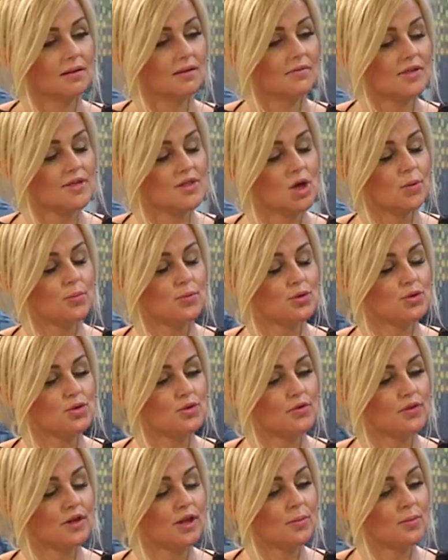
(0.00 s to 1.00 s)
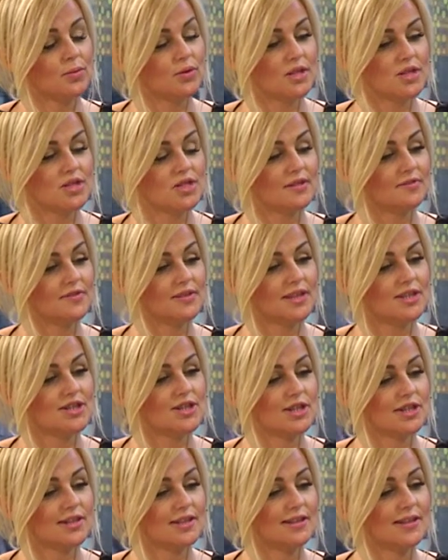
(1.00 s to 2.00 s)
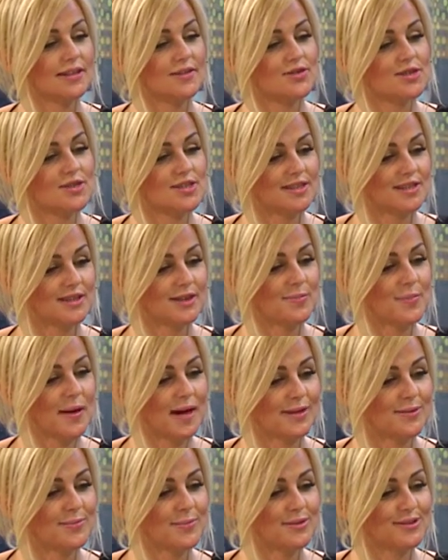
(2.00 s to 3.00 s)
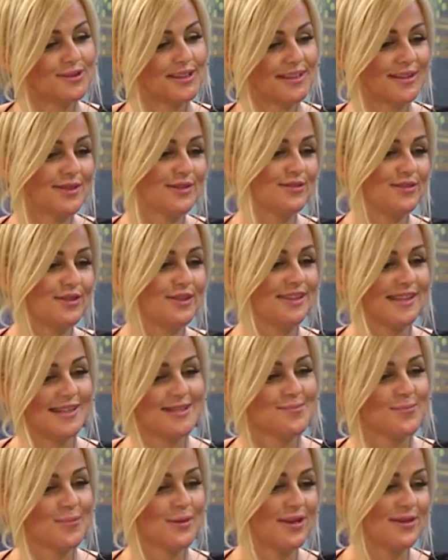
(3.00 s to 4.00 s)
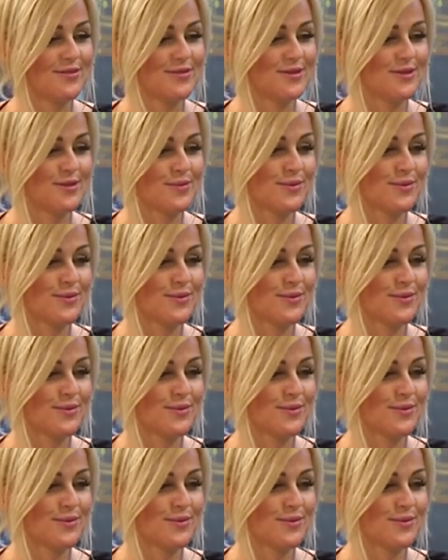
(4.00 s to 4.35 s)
Więc oprócz filmu jeszcze wydarzenie dla wszystkich pań, bo trener fitness pojawi się